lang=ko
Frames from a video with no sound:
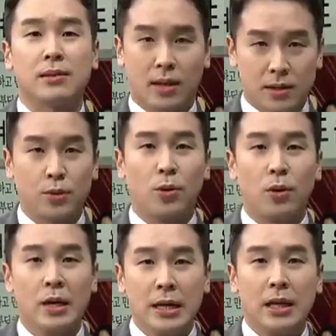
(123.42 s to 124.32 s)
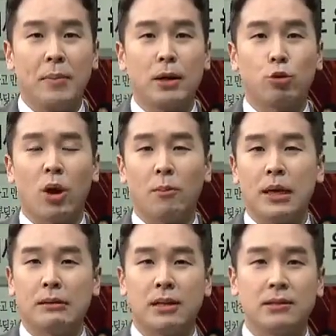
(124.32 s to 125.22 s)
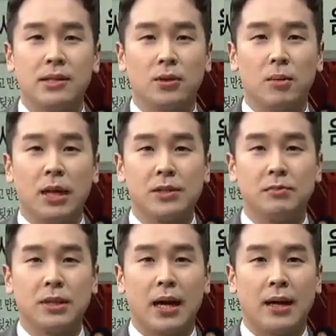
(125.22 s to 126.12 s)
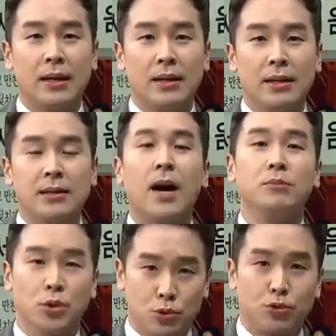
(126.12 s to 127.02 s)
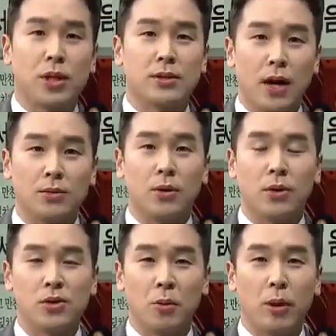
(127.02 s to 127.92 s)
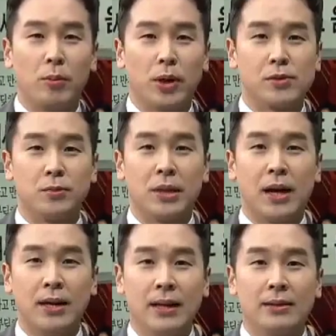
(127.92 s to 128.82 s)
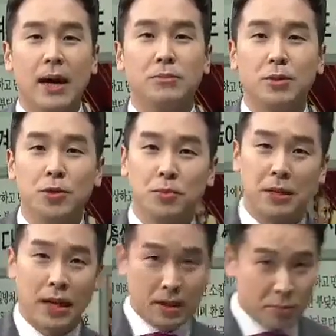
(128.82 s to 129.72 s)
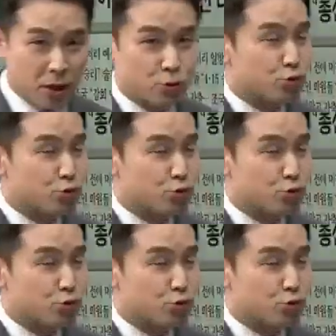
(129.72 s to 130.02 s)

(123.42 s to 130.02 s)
사라지고 일방통행만 있다는 지적이 많습니다. 잠시 후 국회 상황도 점검해 보겠습니다. 다음 신문입니다. 이번엔